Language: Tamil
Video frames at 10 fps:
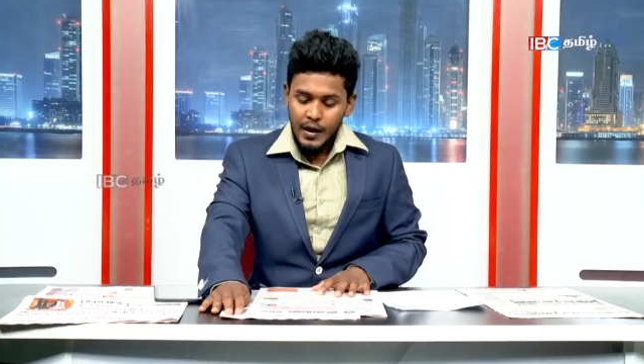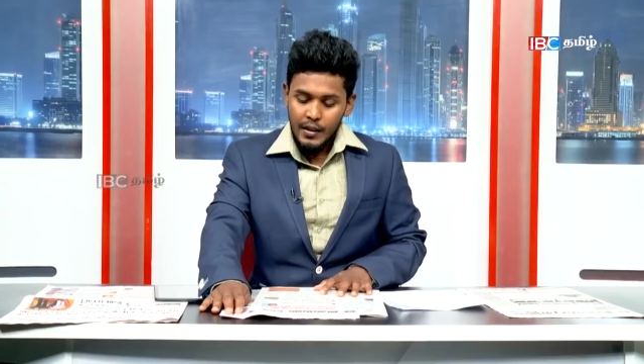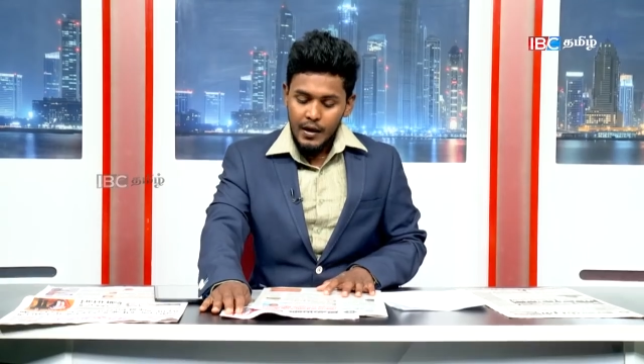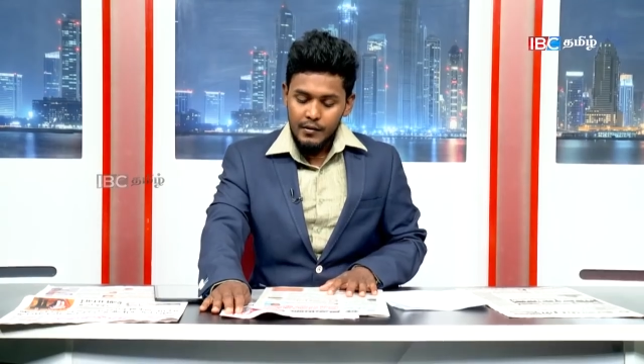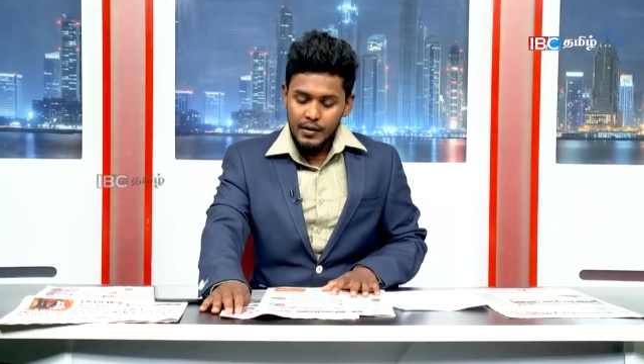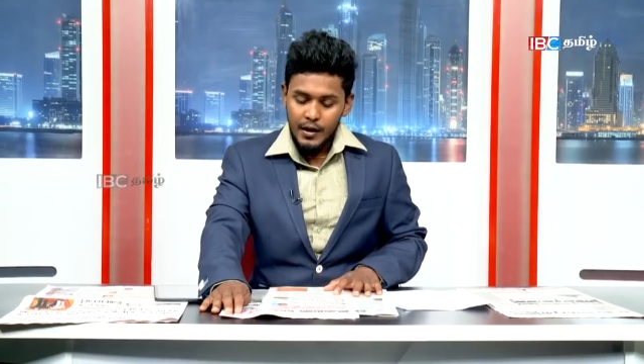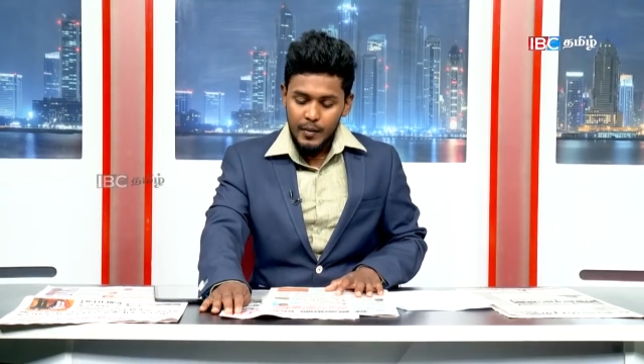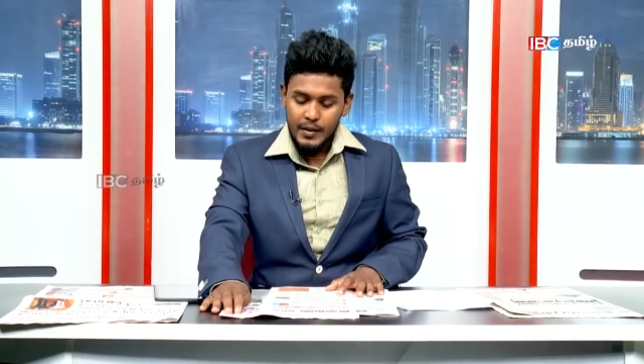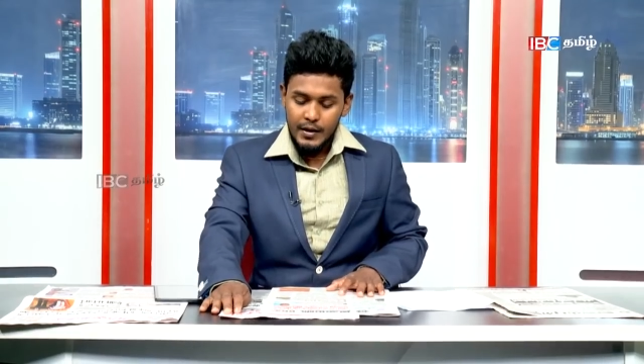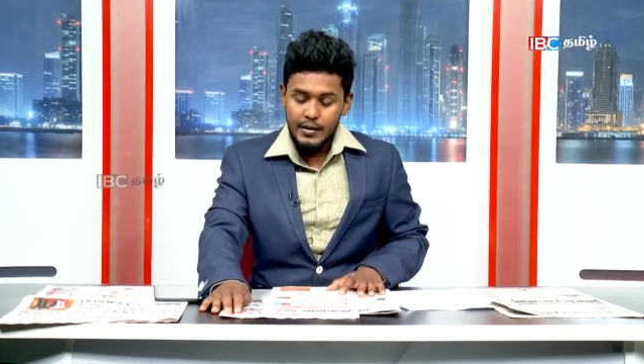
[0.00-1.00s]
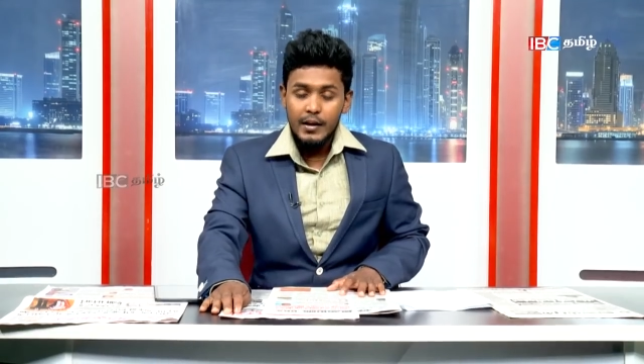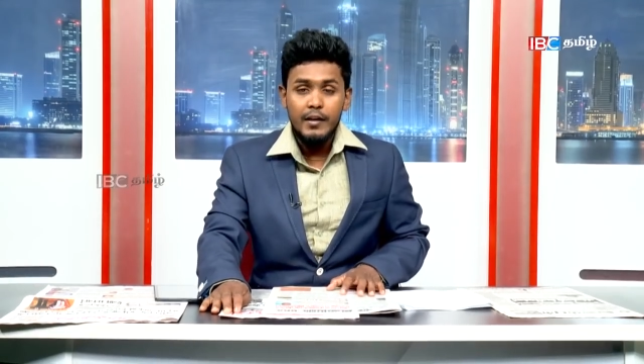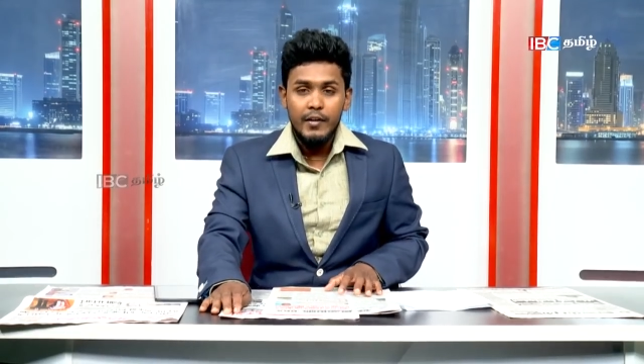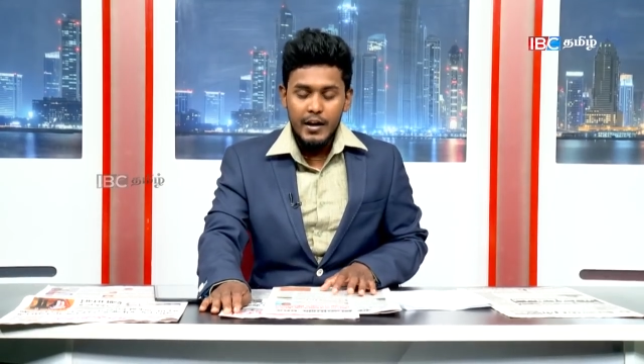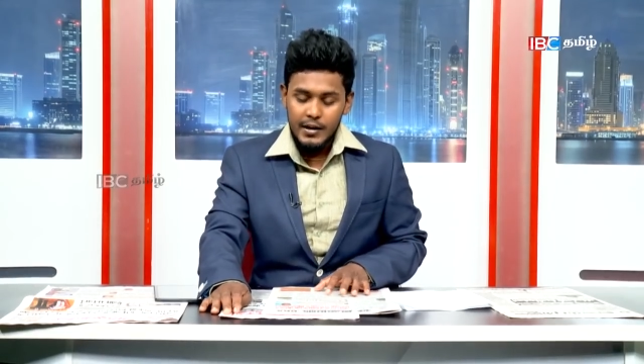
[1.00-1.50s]
அதாவது அண்மைய தினத்திலே
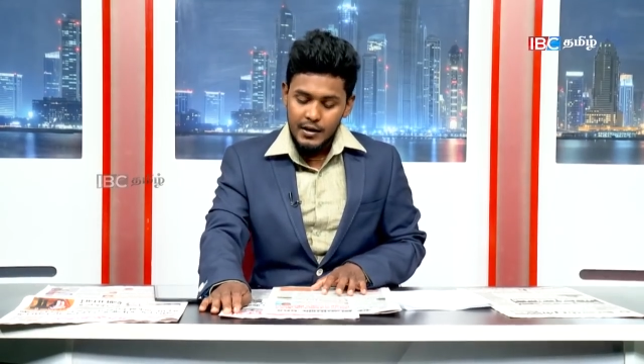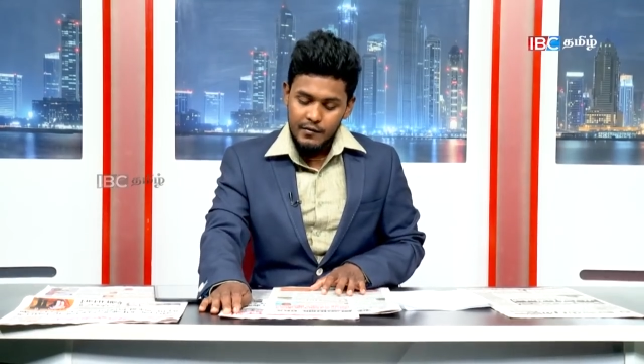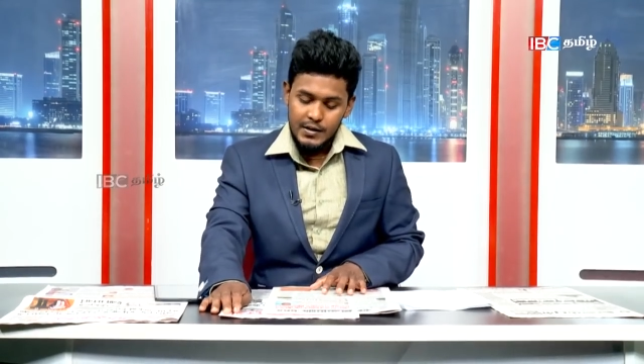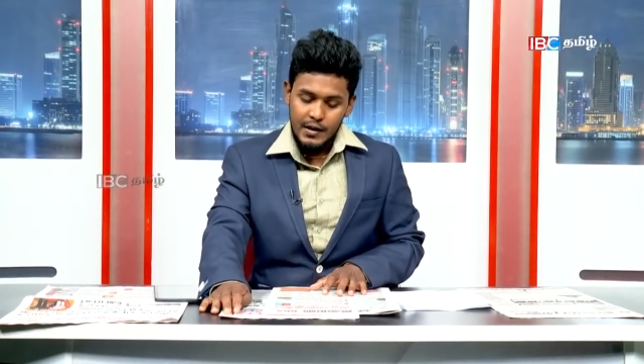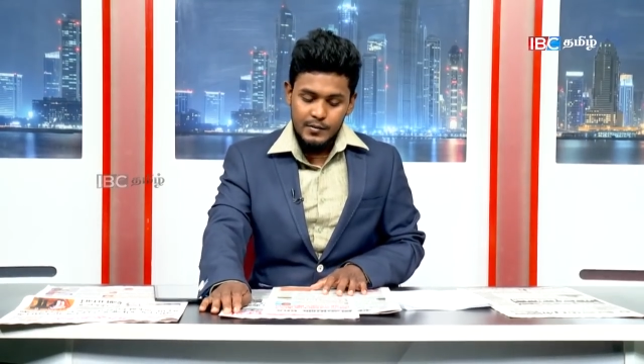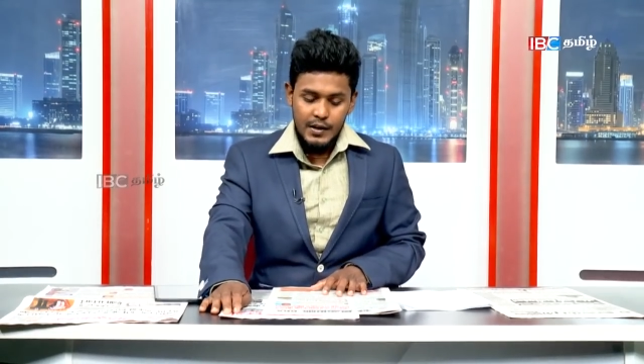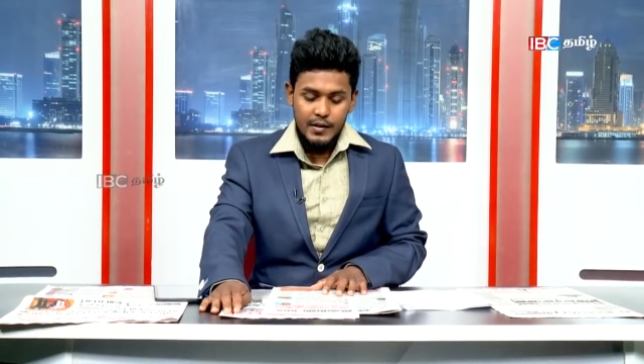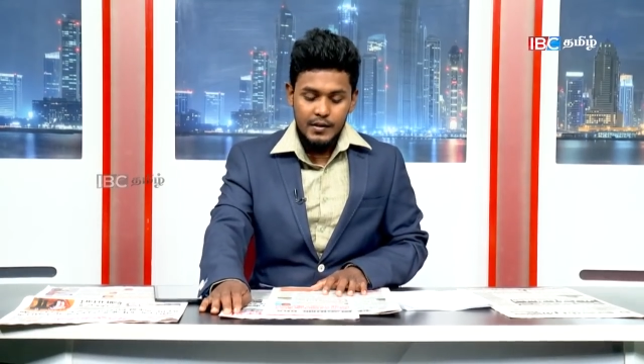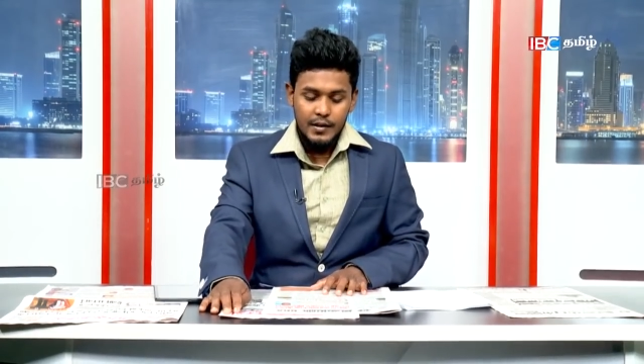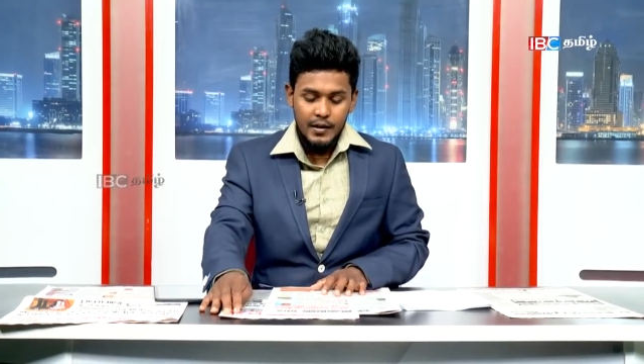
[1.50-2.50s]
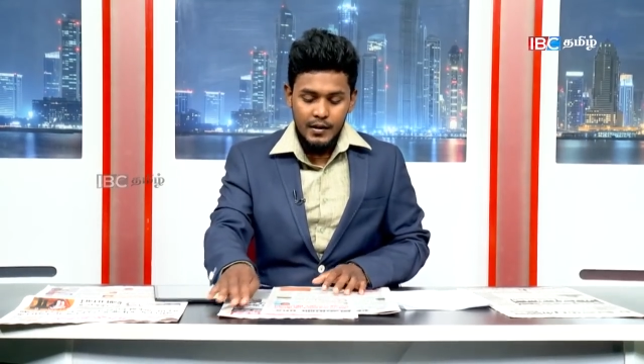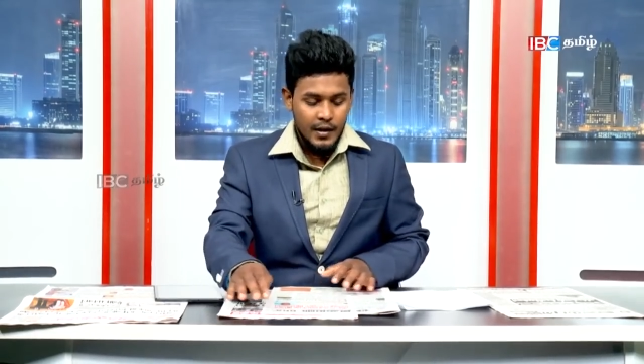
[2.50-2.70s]
வடக்கிற்கு விஜயம் செய்திருந்த